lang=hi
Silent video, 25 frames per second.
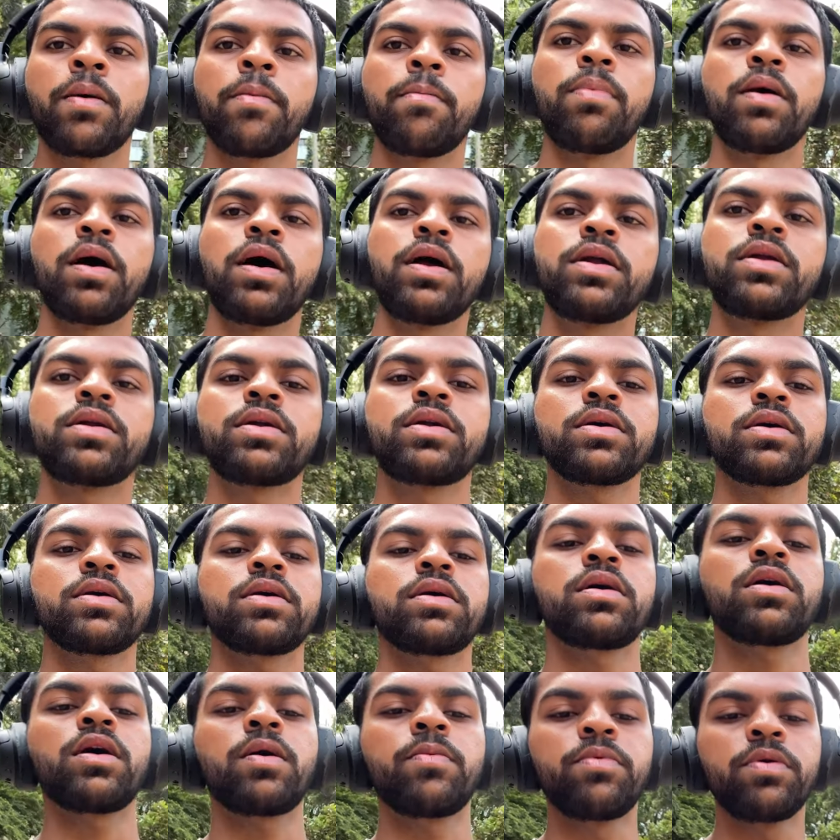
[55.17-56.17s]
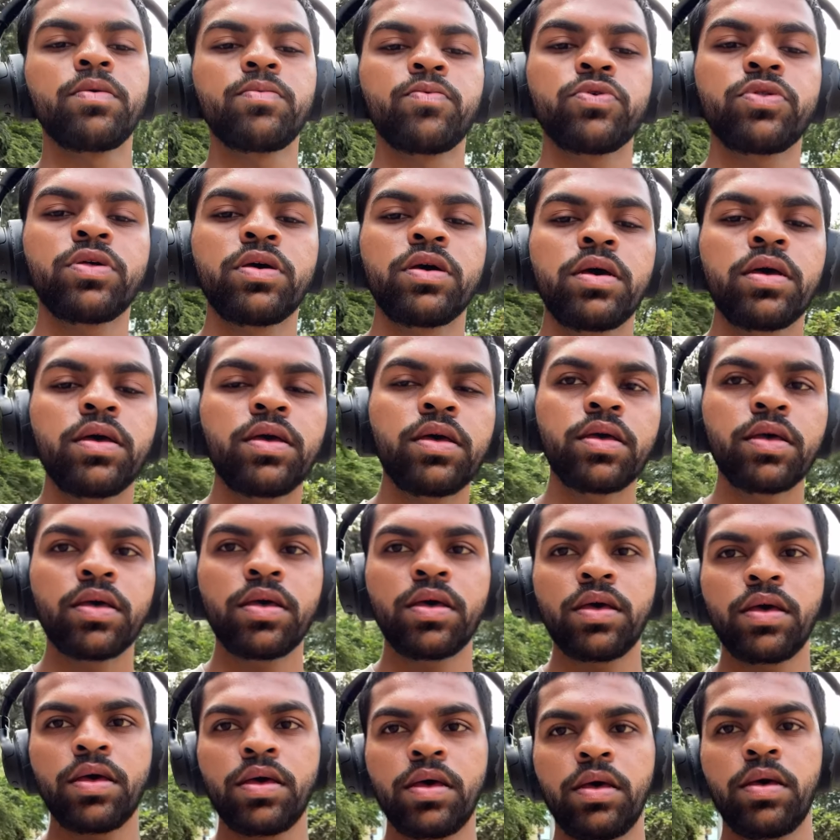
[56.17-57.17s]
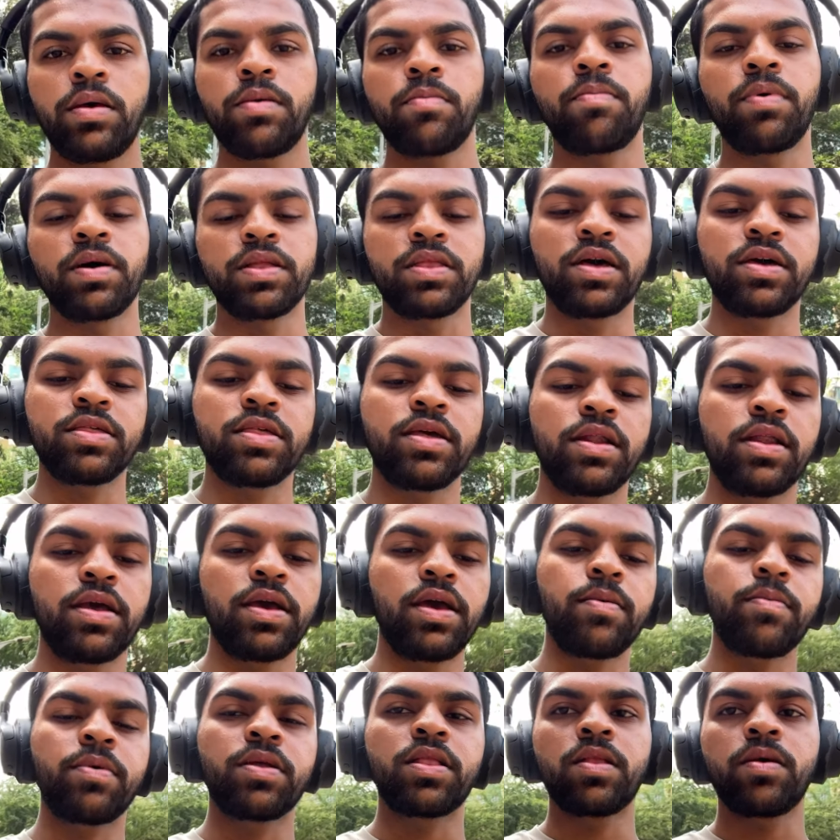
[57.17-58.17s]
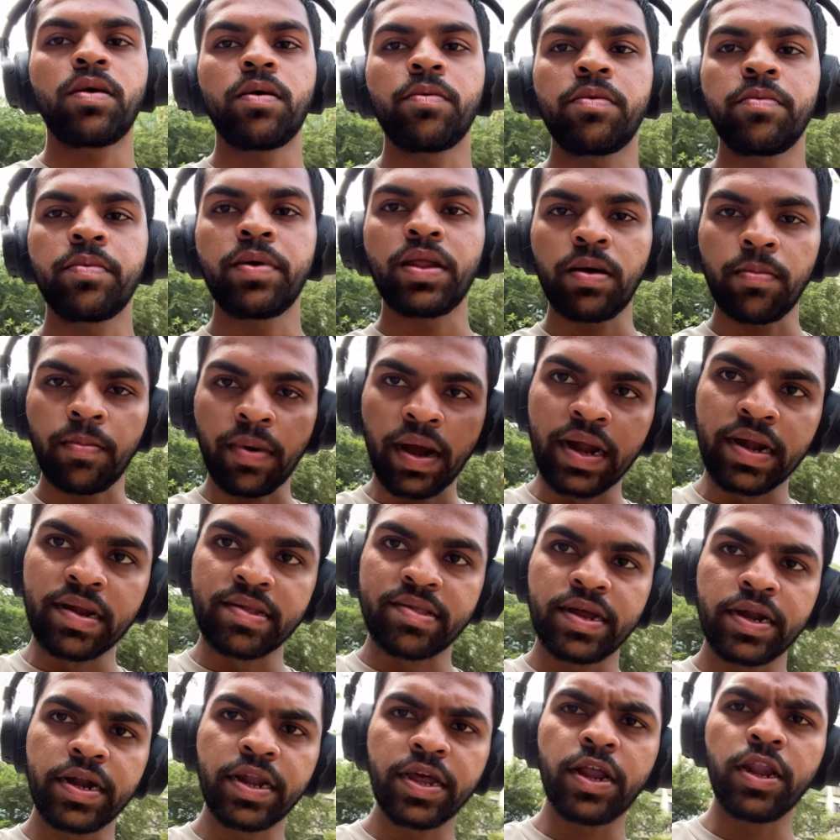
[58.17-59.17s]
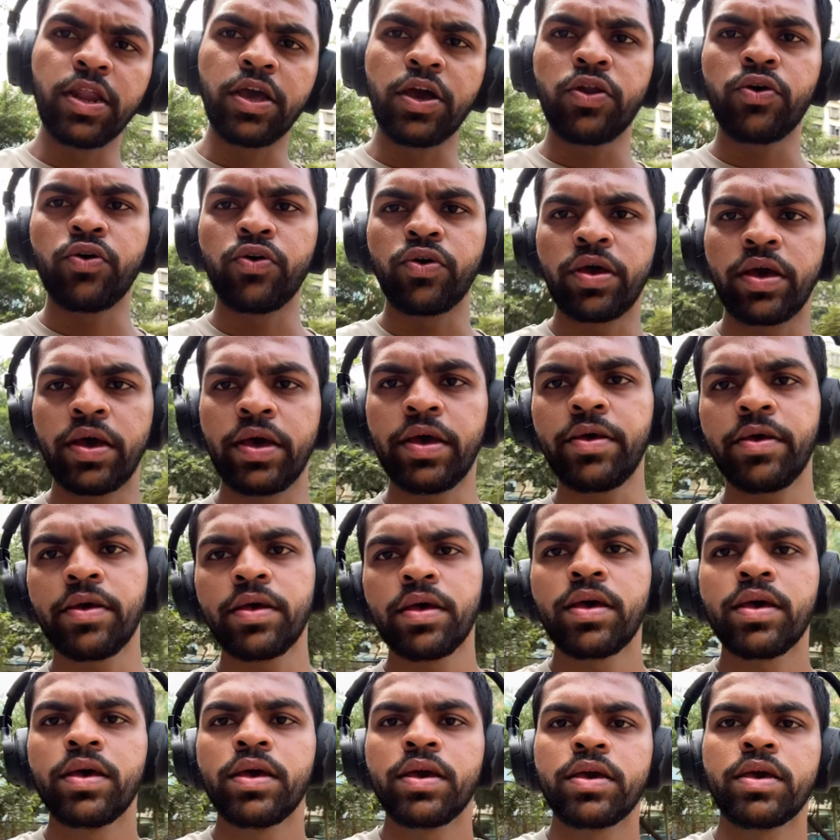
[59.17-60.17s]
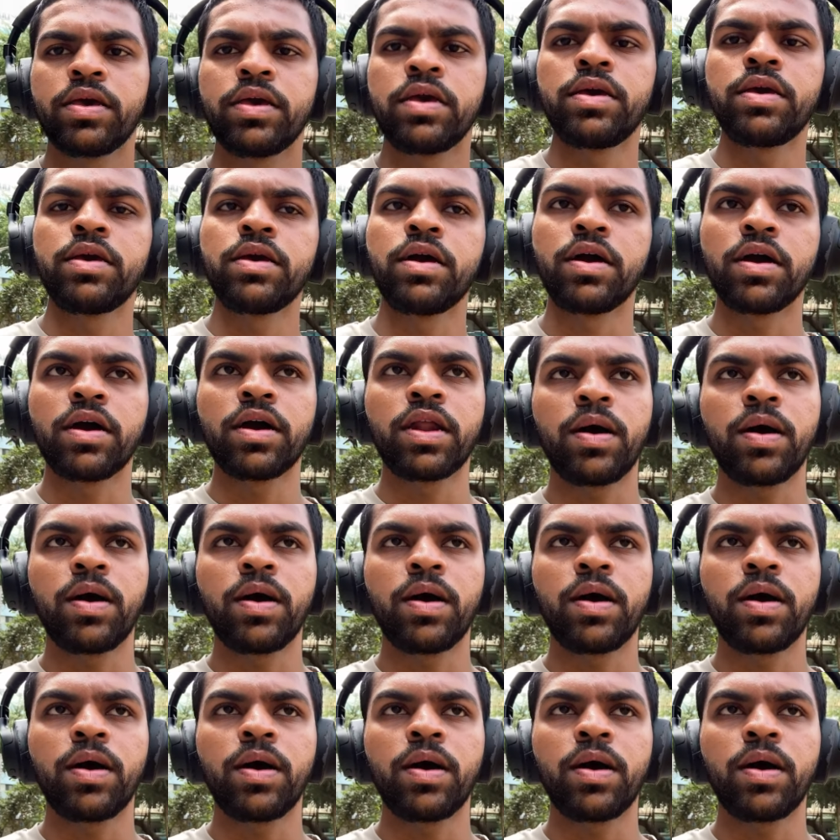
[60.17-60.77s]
बट अभी मुझे पता चल गया मतलब अभी मेरा माइंड क्लियर हो गया है कि अगर